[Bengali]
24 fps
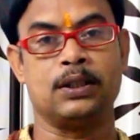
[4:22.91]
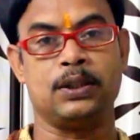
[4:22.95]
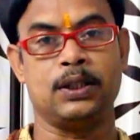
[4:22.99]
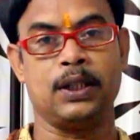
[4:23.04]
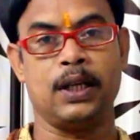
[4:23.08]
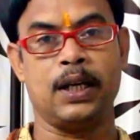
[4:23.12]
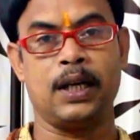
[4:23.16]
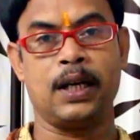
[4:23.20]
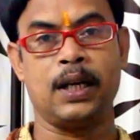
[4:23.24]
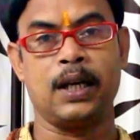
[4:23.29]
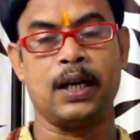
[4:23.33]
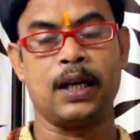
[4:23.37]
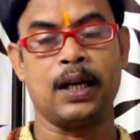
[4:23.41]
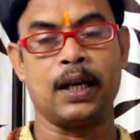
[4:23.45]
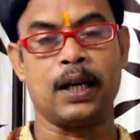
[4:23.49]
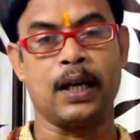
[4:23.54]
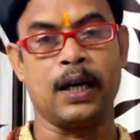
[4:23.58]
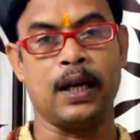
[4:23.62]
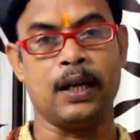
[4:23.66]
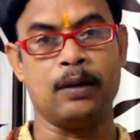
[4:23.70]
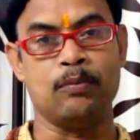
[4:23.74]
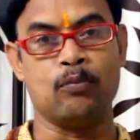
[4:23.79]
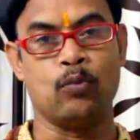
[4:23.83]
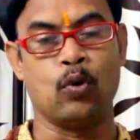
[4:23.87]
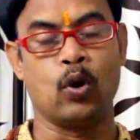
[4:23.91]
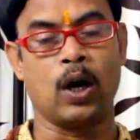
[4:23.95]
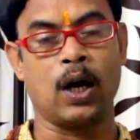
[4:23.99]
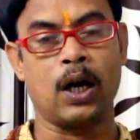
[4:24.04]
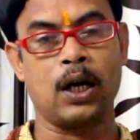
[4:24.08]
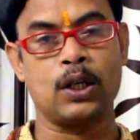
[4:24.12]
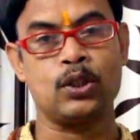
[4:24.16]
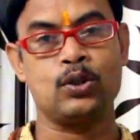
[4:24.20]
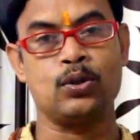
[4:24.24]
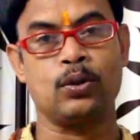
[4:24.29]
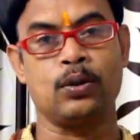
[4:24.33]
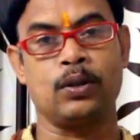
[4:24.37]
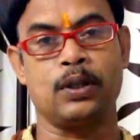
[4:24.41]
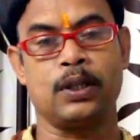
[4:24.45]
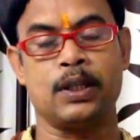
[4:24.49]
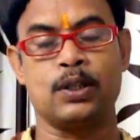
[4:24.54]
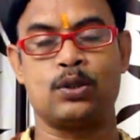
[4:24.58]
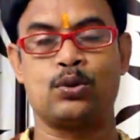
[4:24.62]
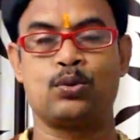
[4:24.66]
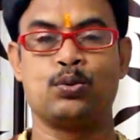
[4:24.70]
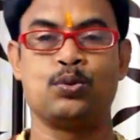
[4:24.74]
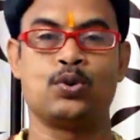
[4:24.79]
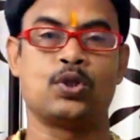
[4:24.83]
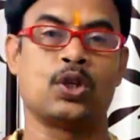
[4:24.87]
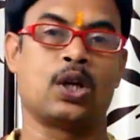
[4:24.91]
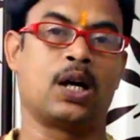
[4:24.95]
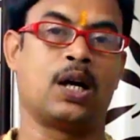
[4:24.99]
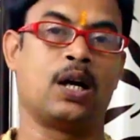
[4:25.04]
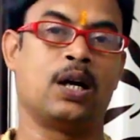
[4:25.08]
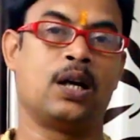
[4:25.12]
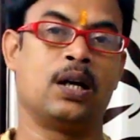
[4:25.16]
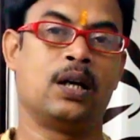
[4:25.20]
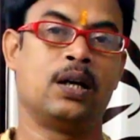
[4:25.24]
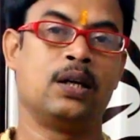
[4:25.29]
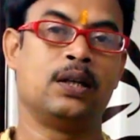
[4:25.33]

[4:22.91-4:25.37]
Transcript: দিয়ে এই মহাযজ্ঞের সূচনা